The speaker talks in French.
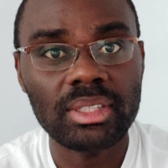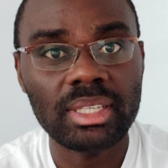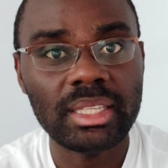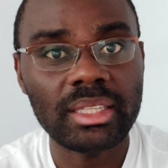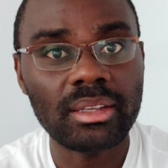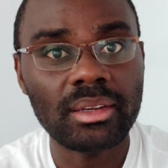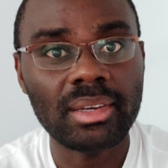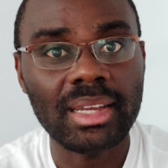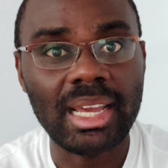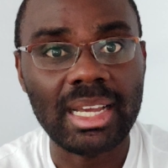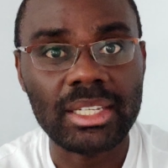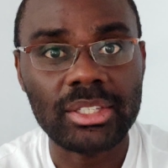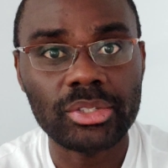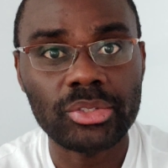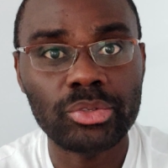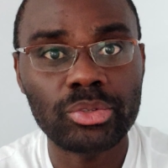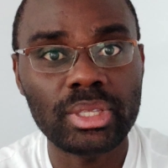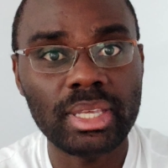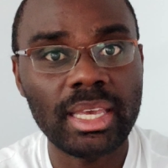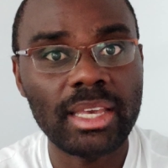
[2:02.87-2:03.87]
en étant
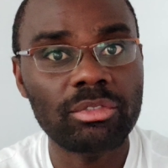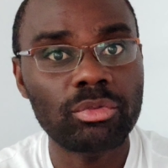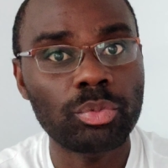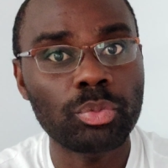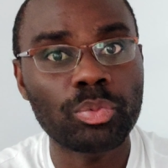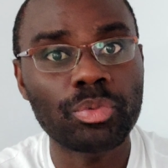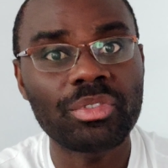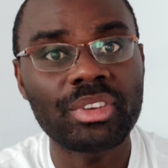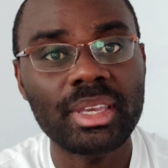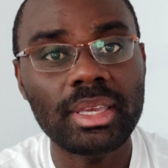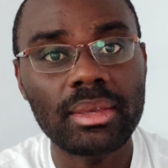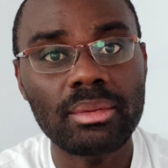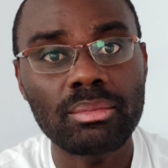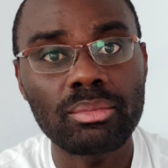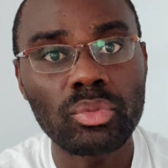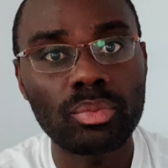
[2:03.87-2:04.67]
actionnaire, vous pouvez